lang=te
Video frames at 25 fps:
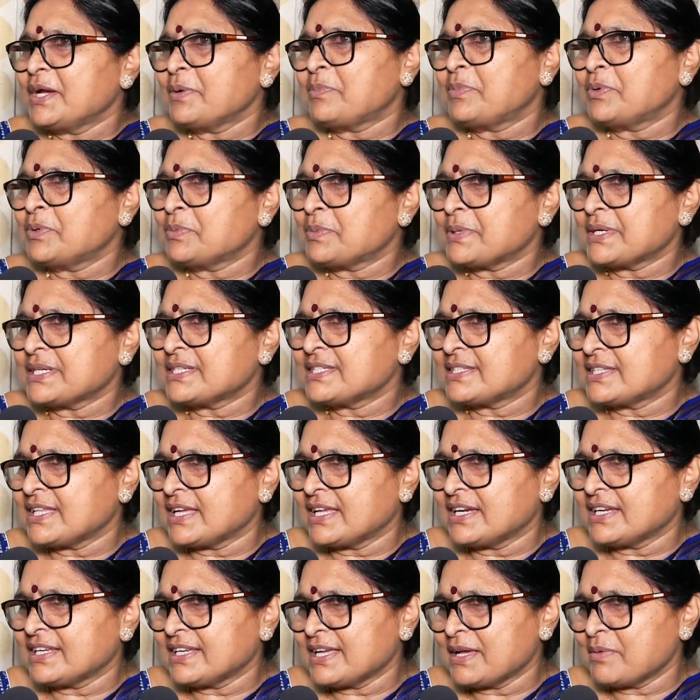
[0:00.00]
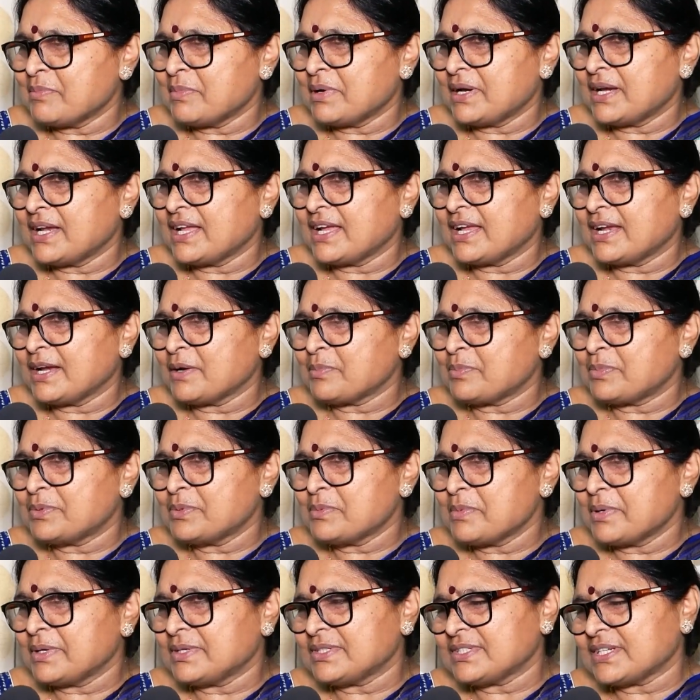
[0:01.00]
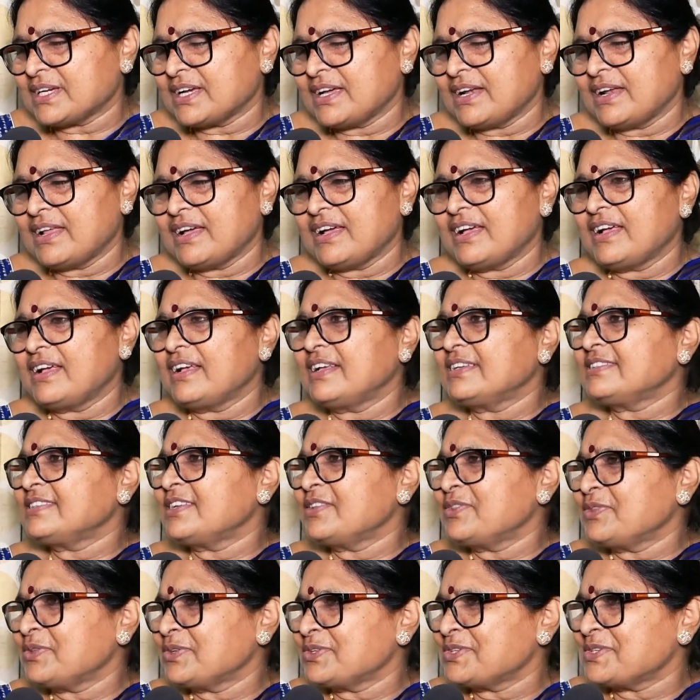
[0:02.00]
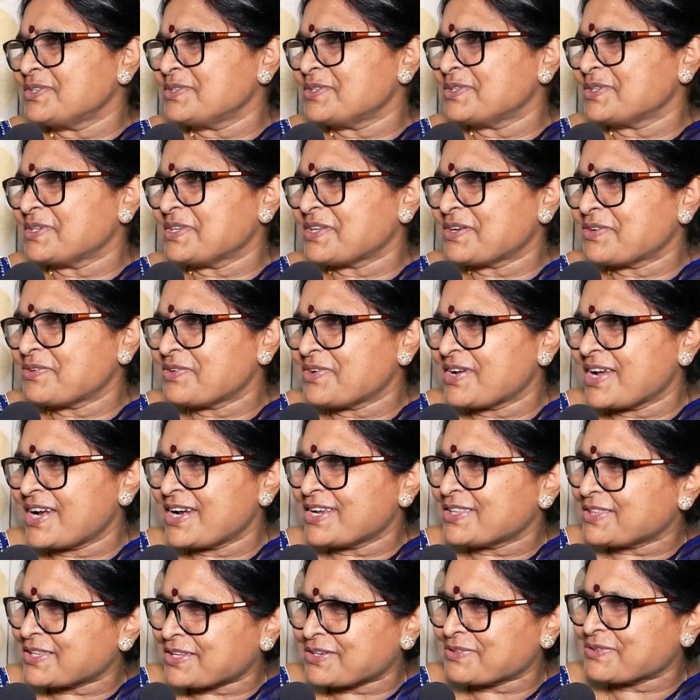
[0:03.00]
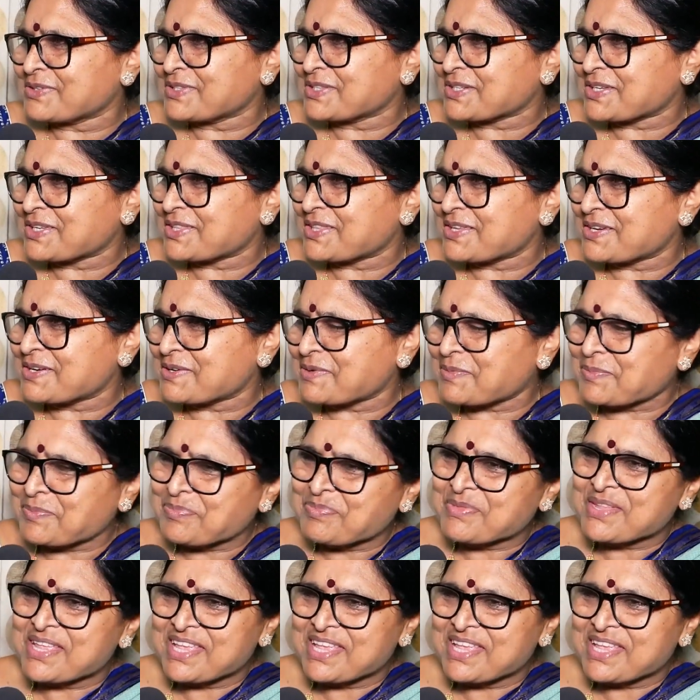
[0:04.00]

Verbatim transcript: ఇప్పుడు ప్రస్తుతానికి ఎమ్మెల్యే అయినప్పుడు మేము చాలా సంతోషించాం ఇరవై ఏళ్ళ తర్వాత కదను